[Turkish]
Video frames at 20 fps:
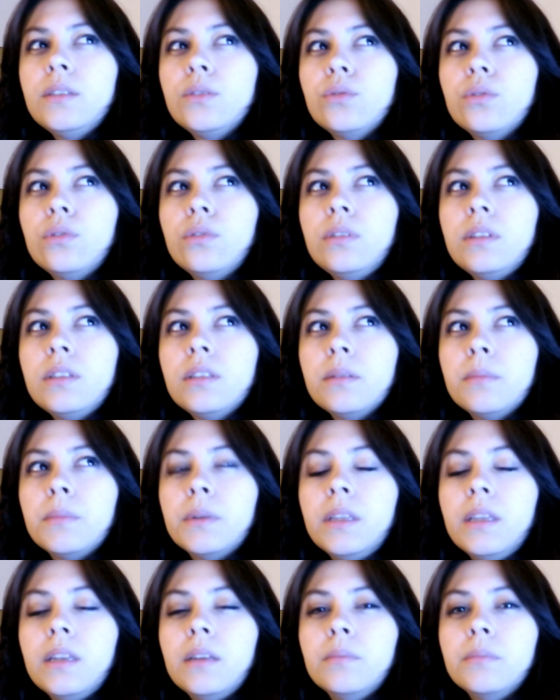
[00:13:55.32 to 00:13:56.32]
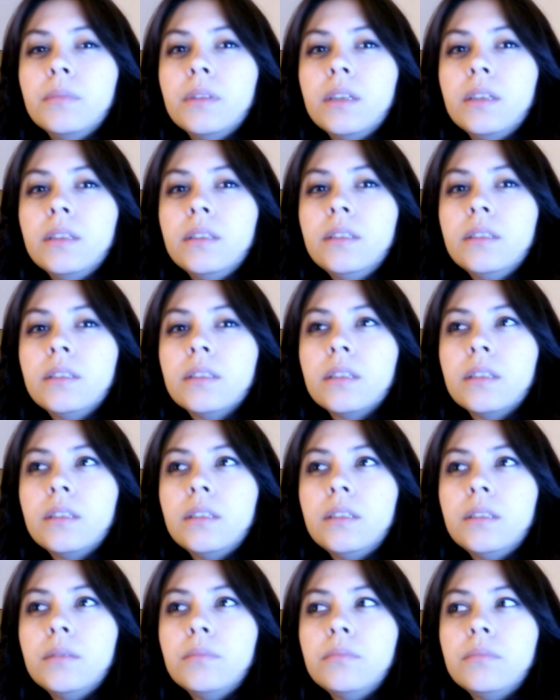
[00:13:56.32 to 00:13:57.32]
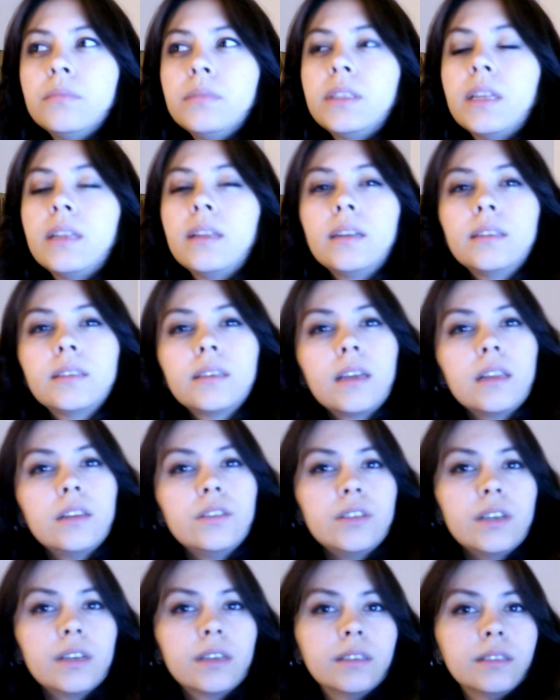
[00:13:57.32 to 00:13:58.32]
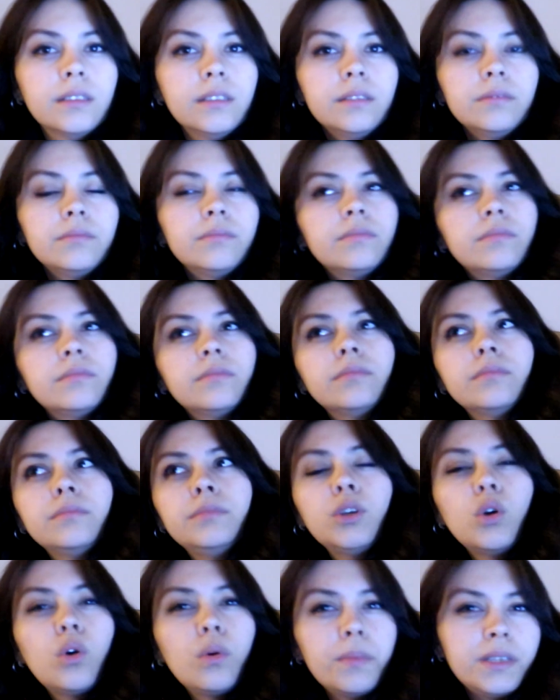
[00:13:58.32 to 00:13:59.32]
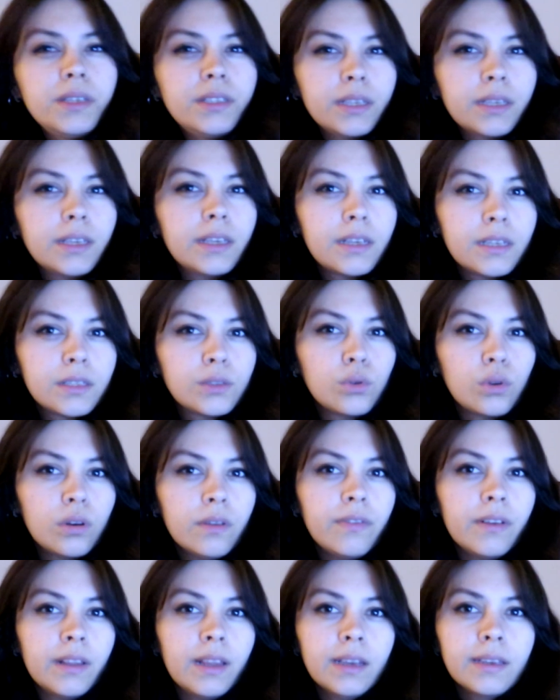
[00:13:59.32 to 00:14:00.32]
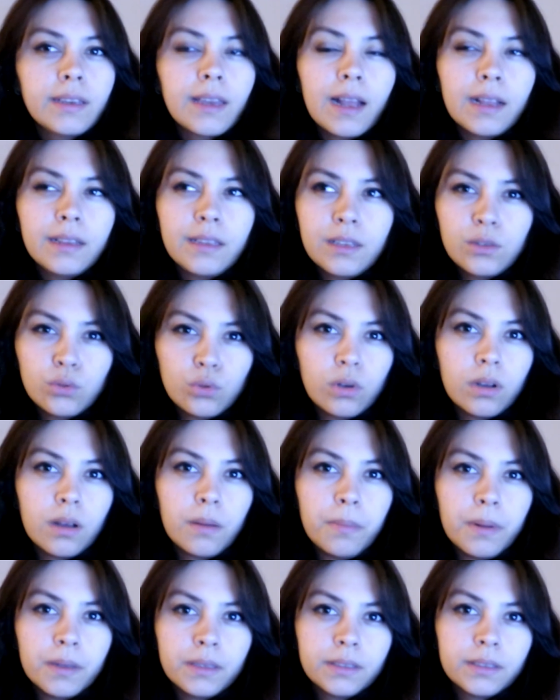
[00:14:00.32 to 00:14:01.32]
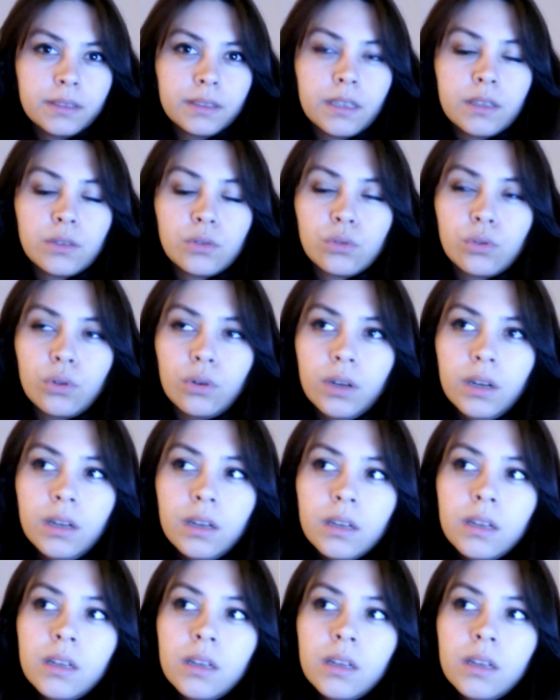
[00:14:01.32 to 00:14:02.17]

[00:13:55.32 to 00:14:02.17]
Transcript: en son ne zaman elimdeydi? Sanırım Sedat gelecekti. Bir 15 dakika sonra falan geldi en son kapattıktan sonra.